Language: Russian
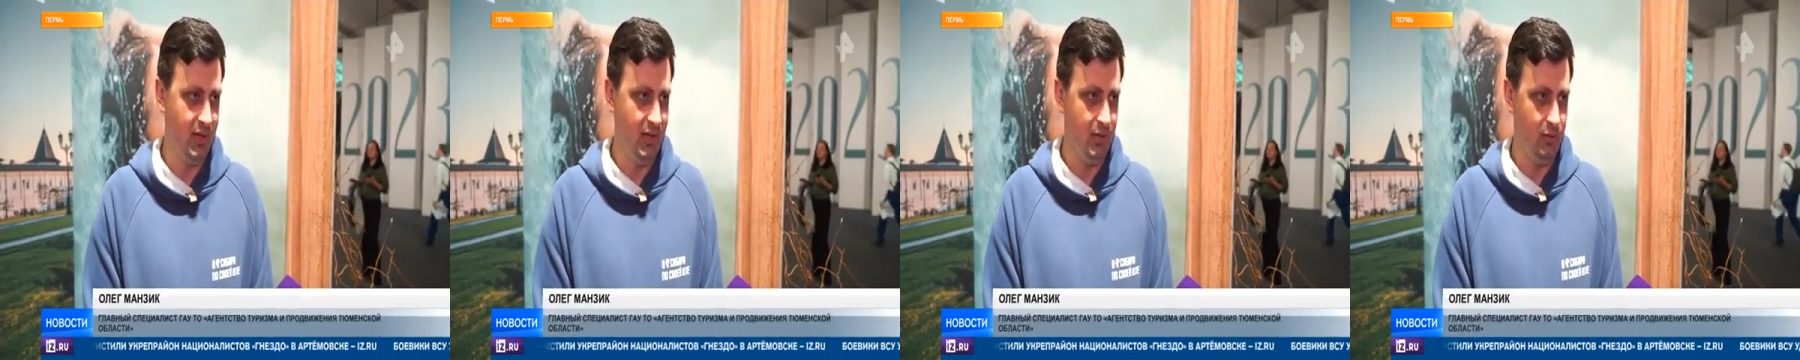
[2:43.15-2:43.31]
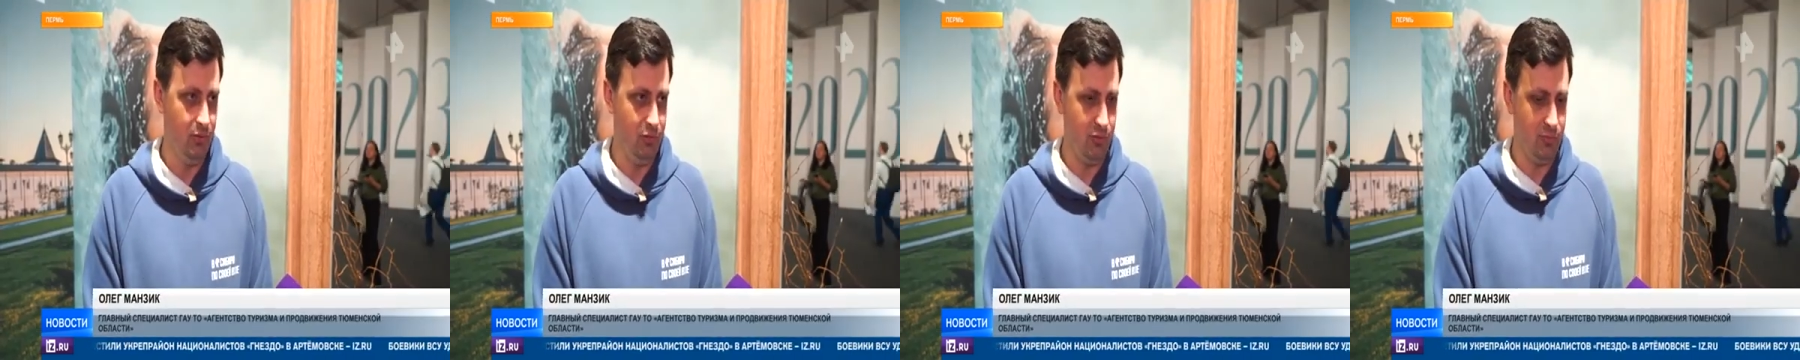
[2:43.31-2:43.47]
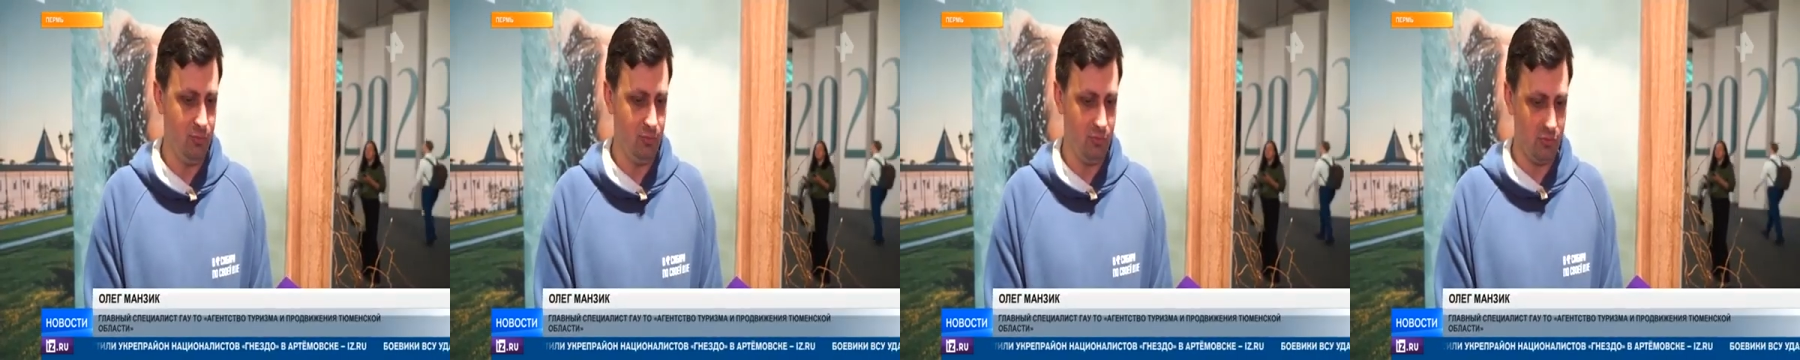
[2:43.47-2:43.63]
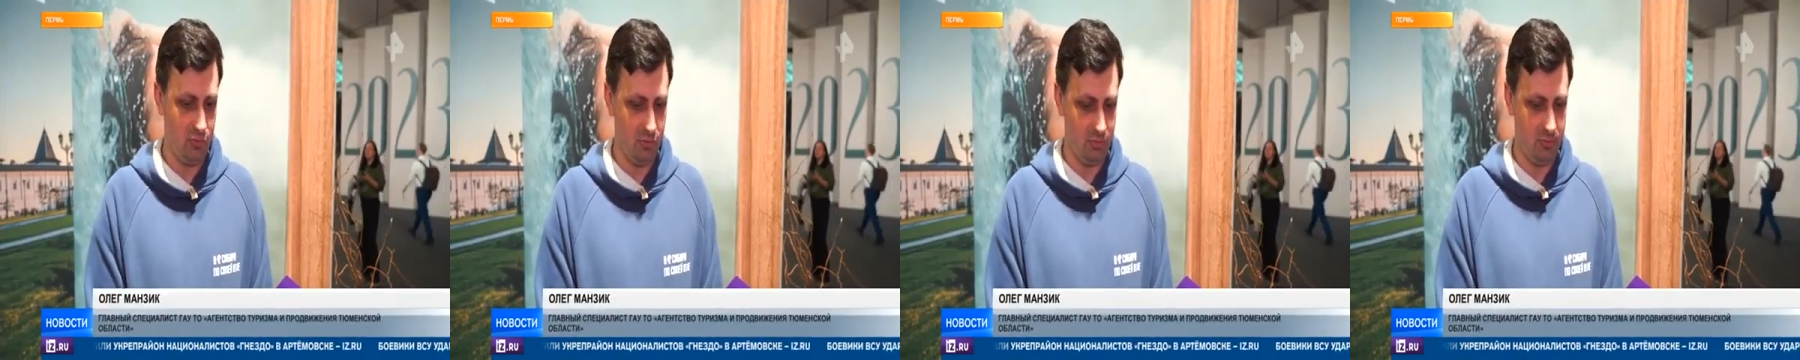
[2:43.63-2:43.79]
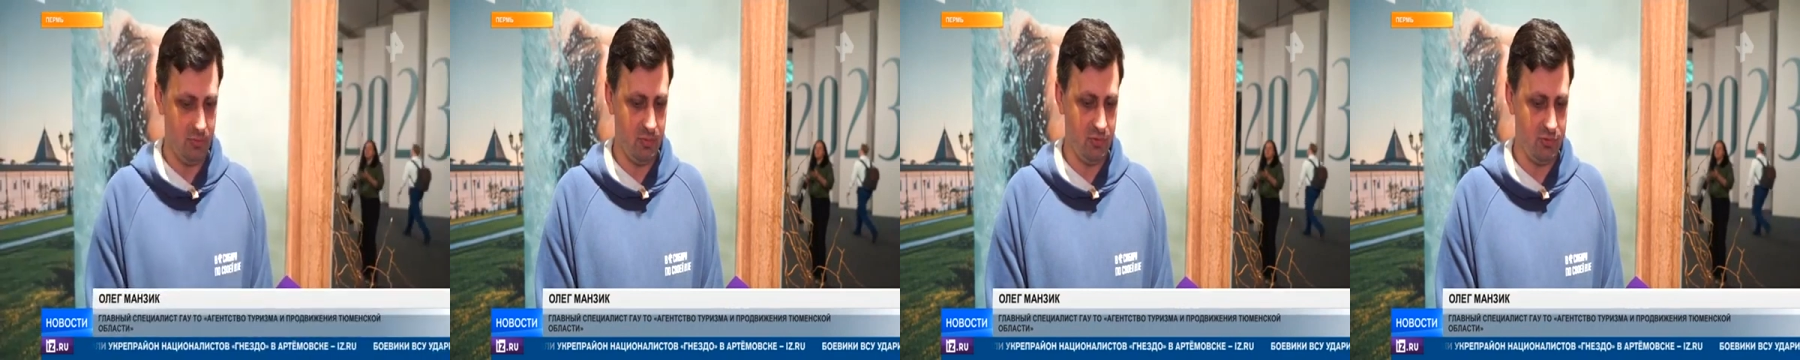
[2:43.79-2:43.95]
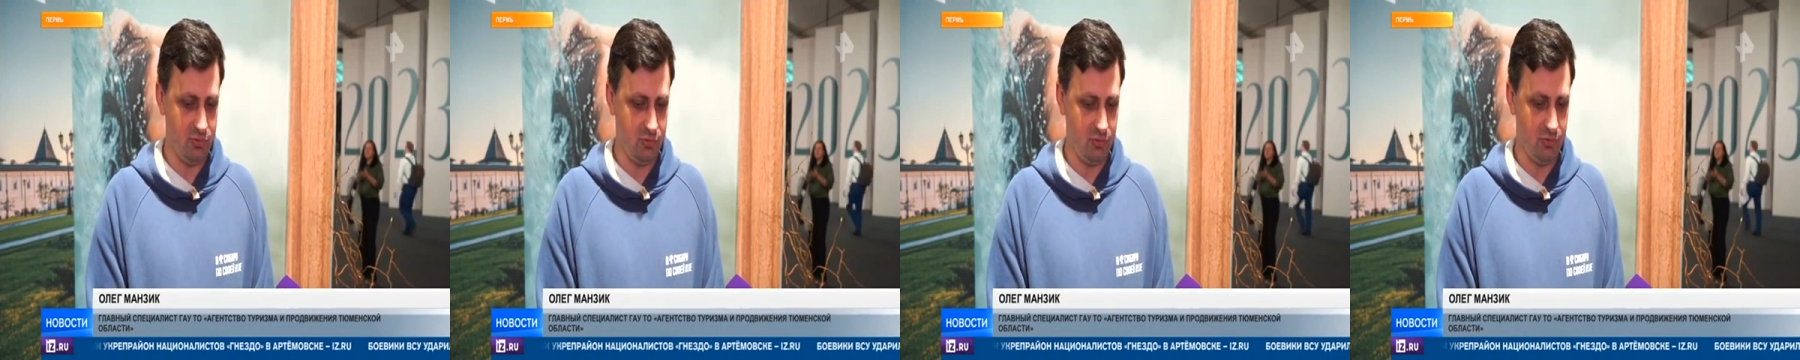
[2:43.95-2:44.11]
Люди могут
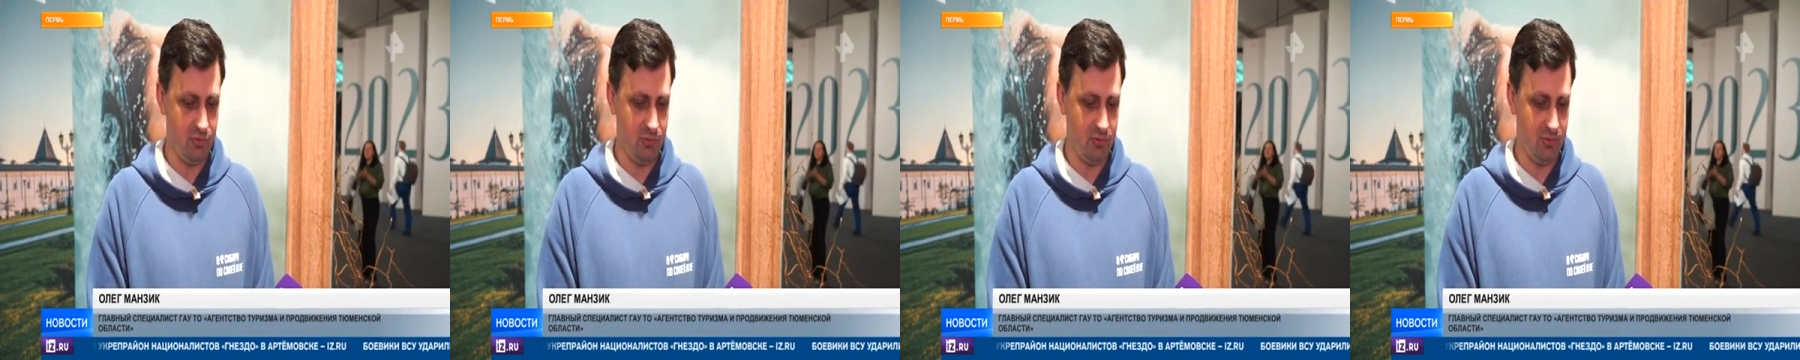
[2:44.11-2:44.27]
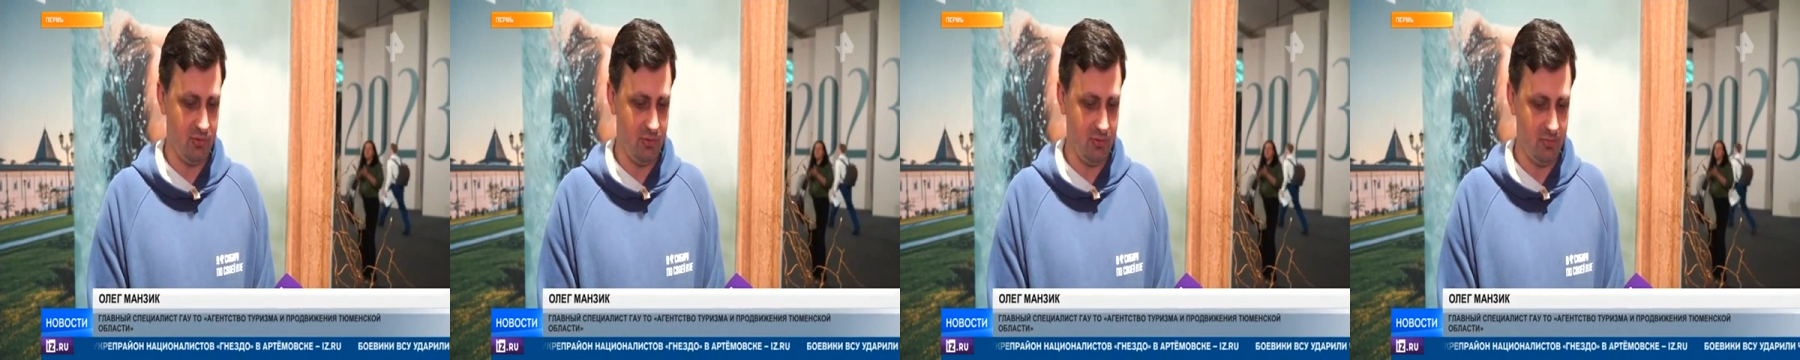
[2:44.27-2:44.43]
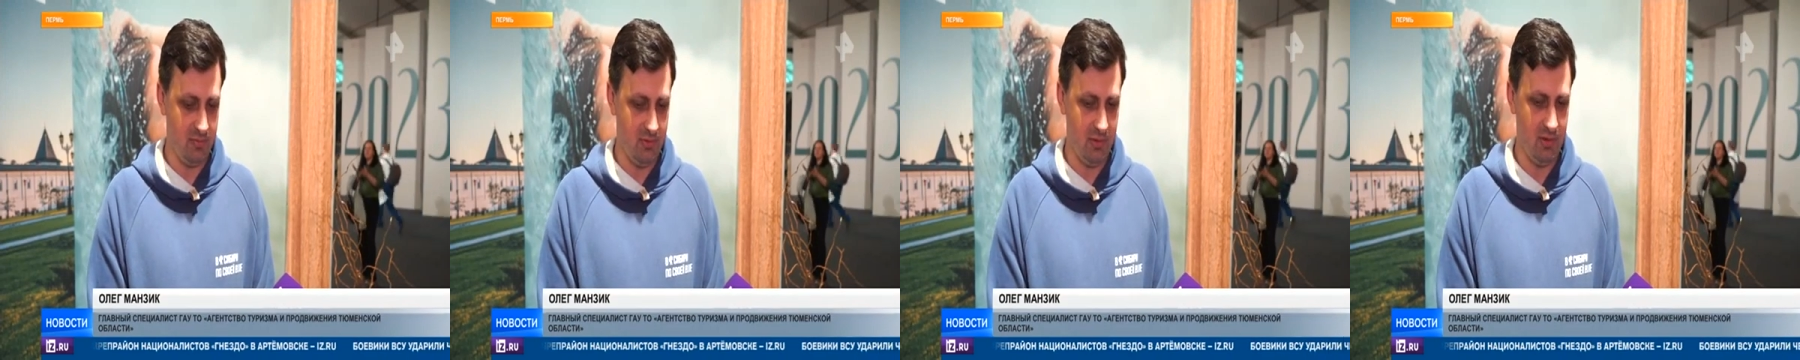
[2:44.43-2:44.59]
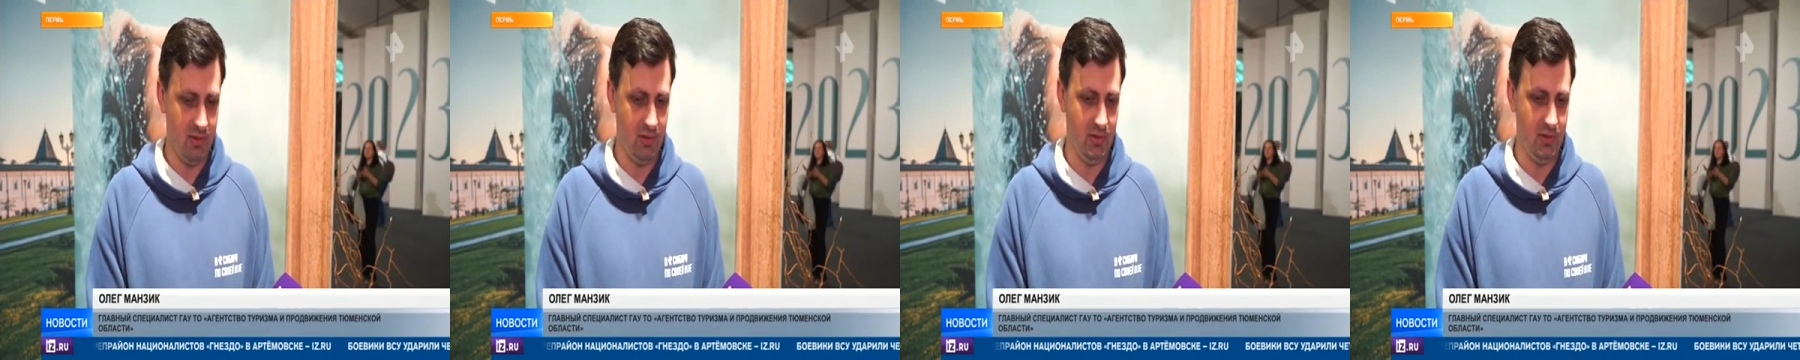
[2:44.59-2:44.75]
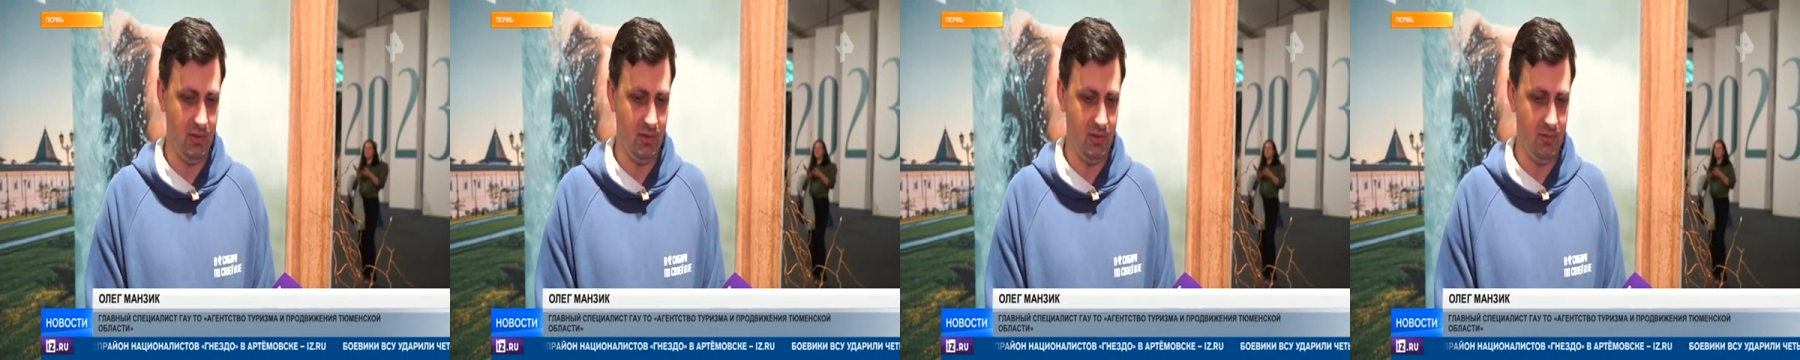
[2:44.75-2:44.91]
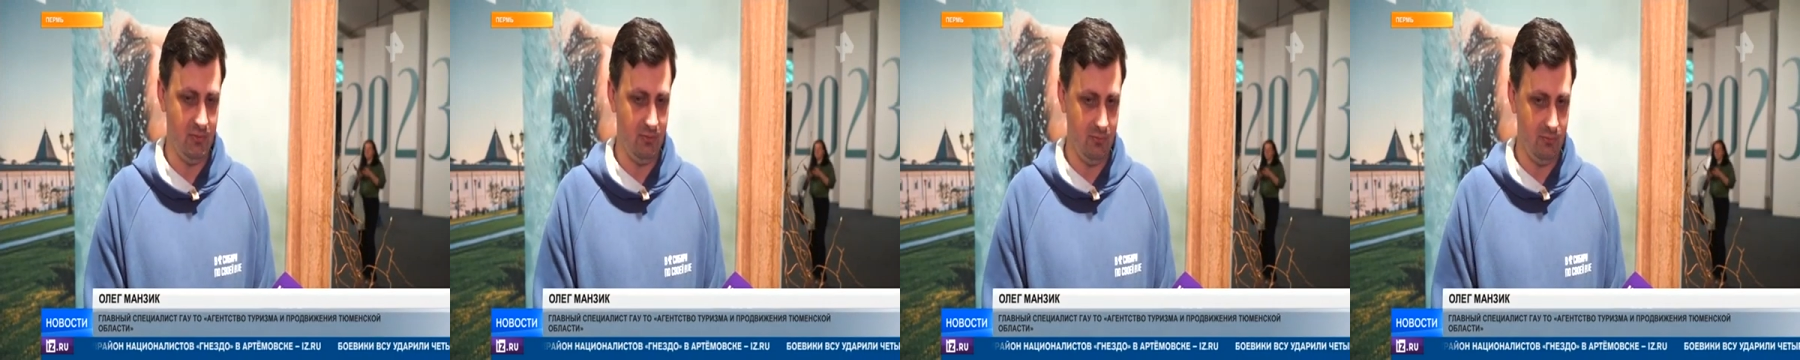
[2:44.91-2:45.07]
почувствовать
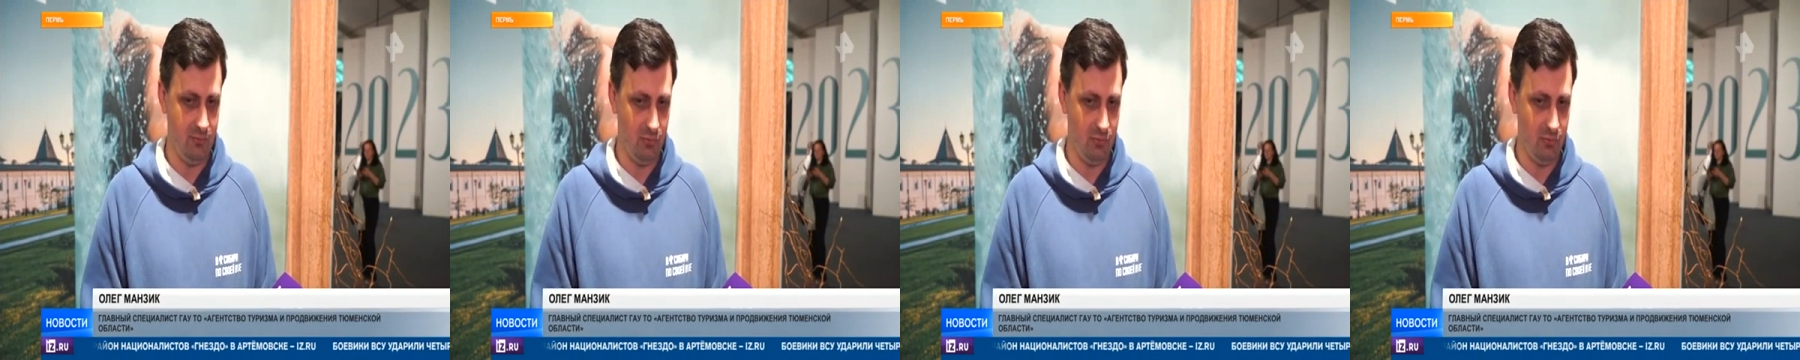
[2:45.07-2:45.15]
себя